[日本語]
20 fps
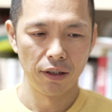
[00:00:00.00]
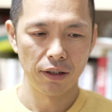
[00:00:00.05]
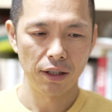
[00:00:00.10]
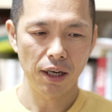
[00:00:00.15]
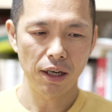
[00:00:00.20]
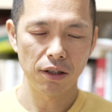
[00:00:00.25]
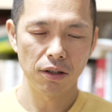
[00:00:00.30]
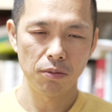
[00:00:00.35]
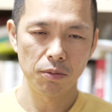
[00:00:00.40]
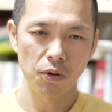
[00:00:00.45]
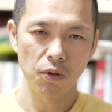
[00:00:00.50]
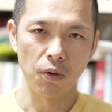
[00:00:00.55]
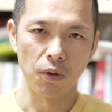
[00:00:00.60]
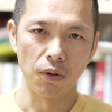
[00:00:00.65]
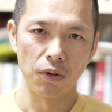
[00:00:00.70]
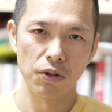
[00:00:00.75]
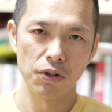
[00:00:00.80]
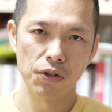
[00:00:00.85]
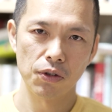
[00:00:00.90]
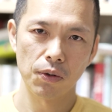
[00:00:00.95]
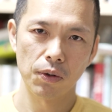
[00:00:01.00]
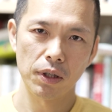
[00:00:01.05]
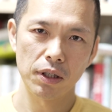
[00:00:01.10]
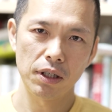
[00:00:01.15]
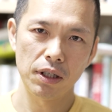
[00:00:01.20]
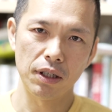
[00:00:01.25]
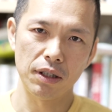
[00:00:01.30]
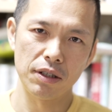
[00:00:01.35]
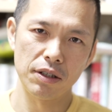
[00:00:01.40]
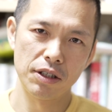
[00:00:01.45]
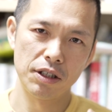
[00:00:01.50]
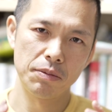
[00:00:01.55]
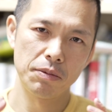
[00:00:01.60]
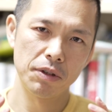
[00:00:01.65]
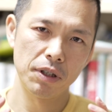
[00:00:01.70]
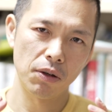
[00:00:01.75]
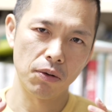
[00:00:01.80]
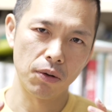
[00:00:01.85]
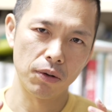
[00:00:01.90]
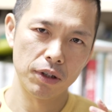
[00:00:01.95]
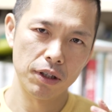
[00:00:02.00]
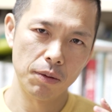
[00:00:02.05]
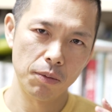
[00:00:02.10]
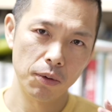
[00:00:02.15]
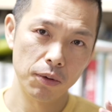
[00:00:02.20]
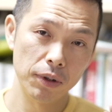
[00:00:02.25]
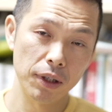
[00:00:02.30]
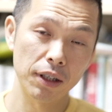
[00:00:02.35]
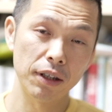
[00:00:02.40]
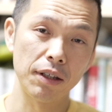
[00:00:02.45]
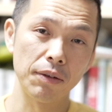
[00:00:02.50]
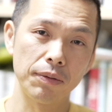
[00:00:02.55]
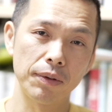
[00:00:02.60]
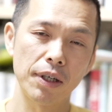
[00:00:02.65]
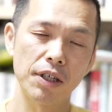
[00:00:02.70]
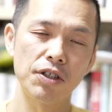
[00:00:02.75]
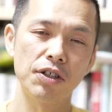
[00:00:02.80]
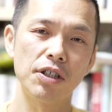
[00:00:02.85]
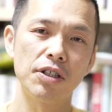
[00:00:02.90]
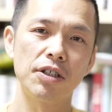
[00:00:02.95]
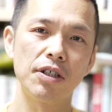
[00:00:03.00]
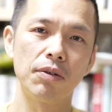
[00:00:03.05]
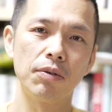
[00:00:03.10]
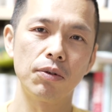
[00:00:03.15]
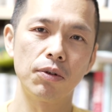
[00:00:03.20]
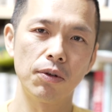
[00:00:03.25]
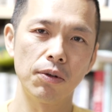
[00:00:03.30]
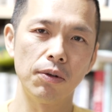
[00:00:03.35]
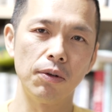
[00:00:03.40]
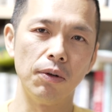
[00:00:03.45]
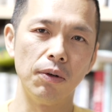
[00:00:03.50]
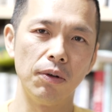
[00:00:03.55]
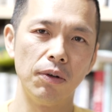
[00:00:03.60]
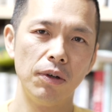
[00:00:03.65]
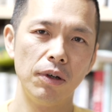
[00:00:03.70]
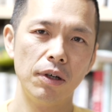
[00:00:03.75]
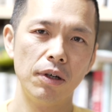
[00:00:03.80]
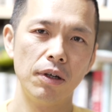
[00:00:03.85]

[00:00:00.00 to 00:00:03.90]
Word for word: だけどもそれに自分がこんなもんだって蓋してちゃうと